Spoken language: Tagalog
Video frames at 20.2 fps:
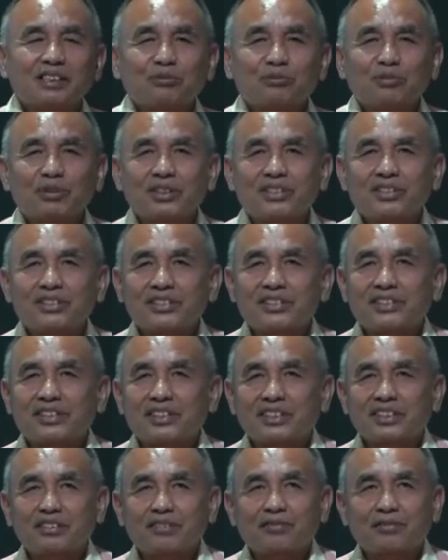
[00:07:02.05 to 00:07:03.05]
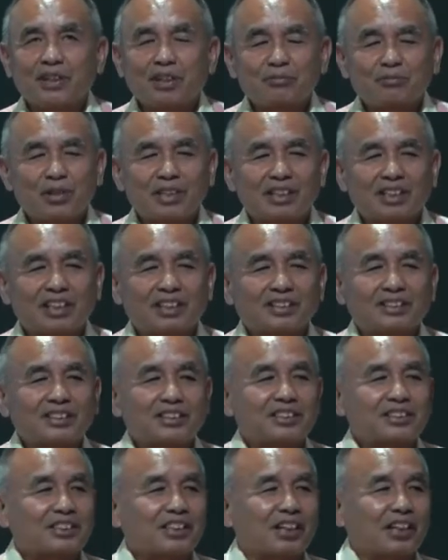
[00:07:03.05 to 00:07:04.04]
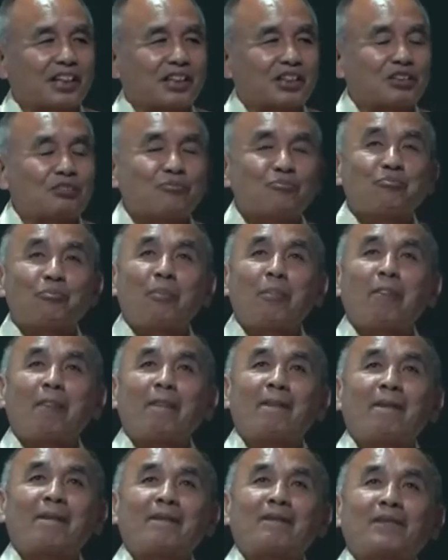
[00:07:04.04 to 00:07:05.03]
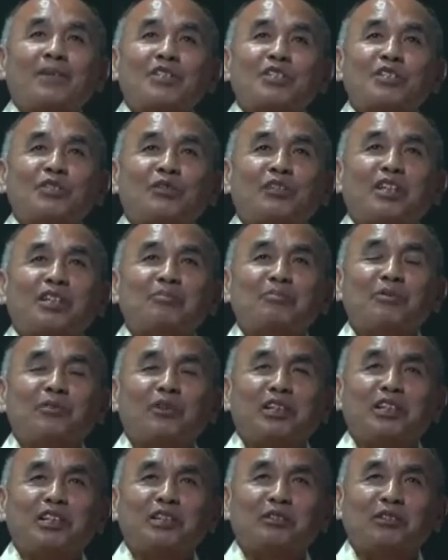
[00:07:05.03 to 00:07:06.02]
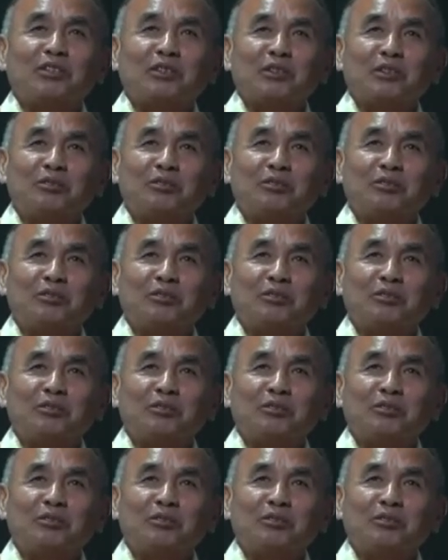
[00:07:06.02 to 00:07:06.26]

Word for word: verses 35 hanggang 38, sundan po ninyo ako.